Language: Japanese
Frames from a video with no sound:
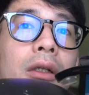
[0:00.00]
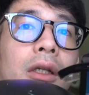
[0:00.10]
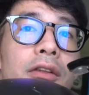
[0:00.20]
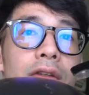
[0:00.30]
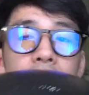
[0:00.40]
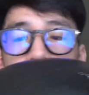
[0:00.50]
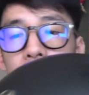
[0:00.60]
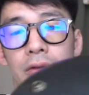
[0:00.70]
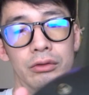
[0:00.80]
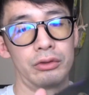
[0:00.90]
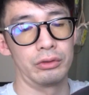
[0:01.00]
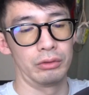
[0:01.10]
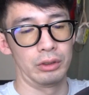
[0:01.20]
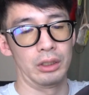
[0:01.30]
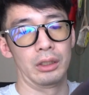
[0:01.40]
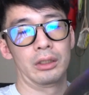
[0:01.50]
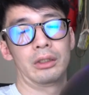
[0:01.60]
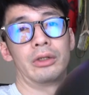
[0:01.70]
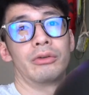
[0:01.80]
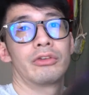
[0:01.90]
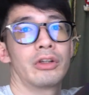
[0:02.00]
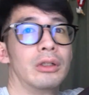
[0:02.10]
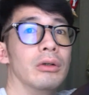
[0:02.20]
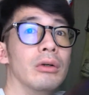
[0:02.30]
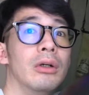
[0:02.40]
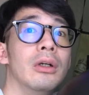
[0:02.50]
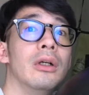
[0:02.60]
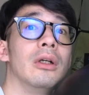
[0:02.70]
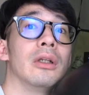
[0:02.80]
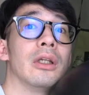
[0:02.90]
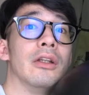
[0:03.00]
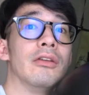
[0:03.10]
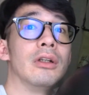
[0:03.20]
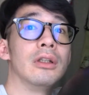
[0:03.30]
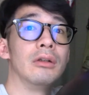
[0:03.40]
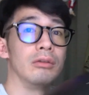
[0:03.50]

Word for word: 削れちゃうんですよね両サイド削れてる